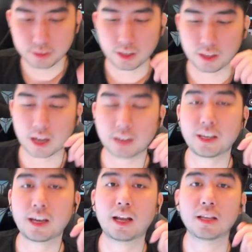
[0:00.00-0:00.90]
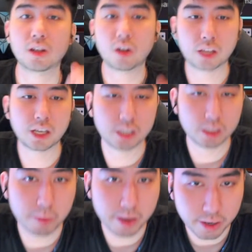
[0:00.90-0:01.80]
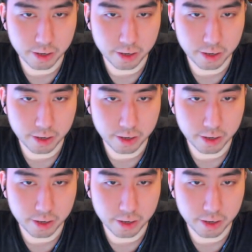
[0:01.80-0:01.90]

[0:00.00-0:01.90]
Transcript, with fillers: Kita kasih ke Lancelot guys inspire